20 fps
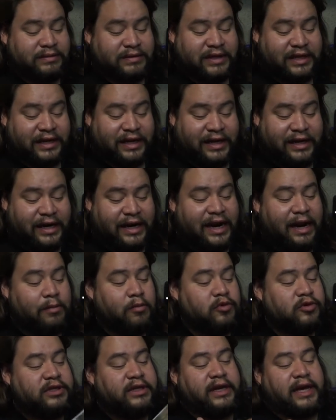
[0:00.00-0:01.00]
tener la
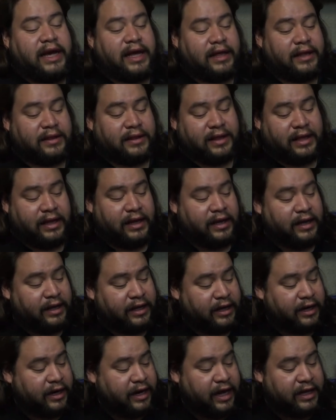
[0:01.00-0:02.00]
música de
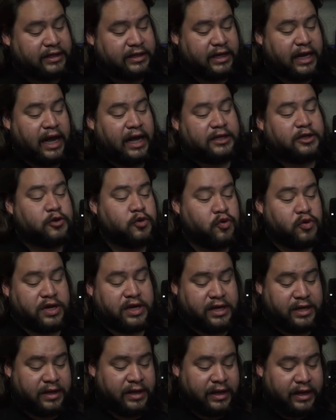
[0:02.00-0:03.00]
Rat
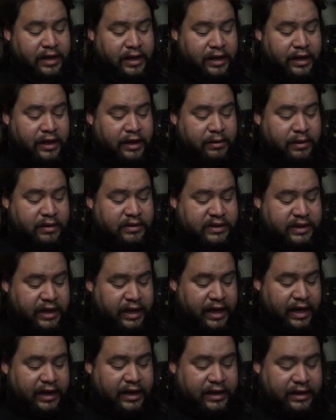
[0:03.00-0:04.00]
Atui. Vamos
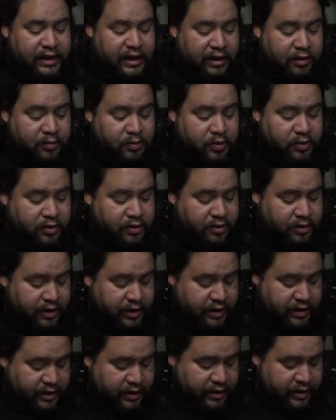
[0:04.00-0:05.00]
a, quitarle un poco
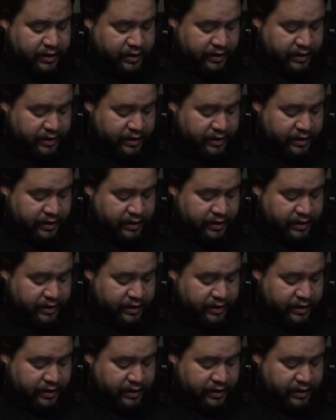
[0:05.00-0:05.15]
el,